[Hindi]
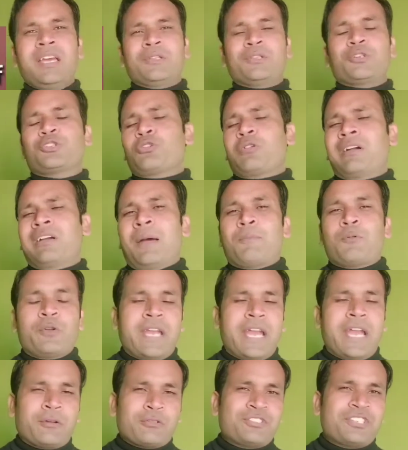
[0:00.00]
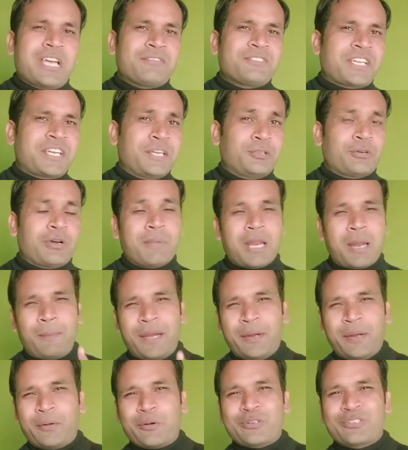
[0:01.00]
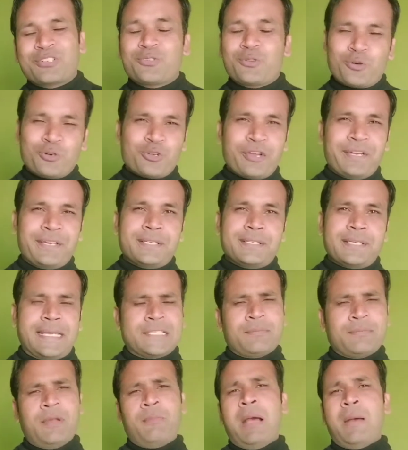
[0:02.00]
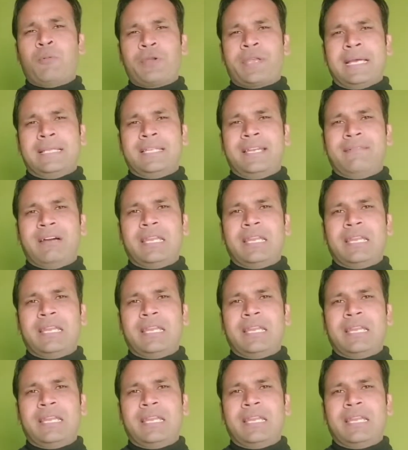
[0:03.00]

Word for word: दोस्तों अगर आपको नेट और जीआर चाहिए तो हमारा पेड कोर्स जरूर ज्वाइन कीजिए इसमें हम आपको क्या देने